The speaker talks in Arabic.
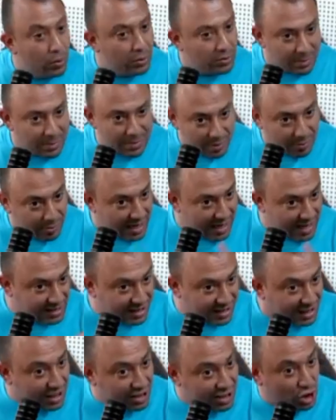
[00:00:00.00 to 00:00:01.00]
دابا
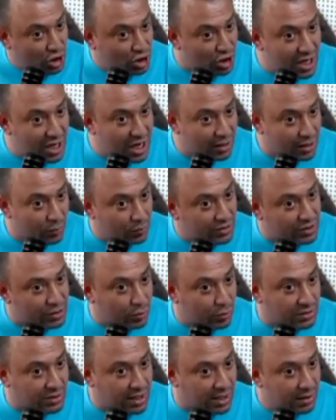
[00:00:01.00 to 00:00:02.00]
بلاصه كاين تشيار
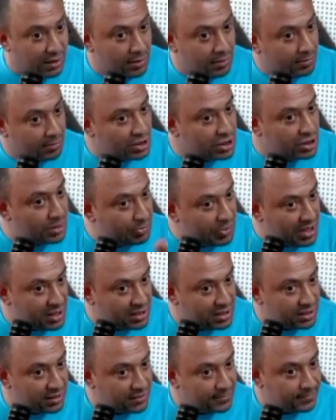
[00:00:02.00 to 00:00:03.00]
ونصوصه ماشي
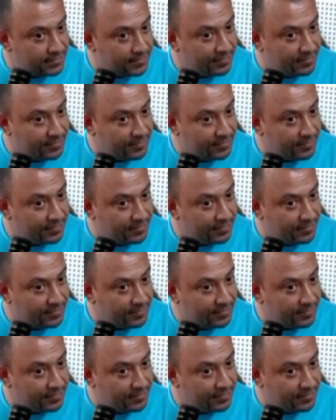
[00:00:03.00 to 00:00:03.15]
بيلانتي